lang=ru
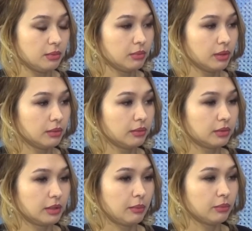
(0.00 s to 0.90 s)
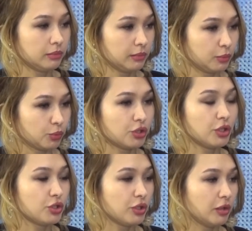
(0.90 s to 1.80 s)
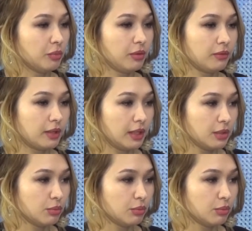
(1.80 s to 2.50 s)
мы к нам уже начинают привыкать,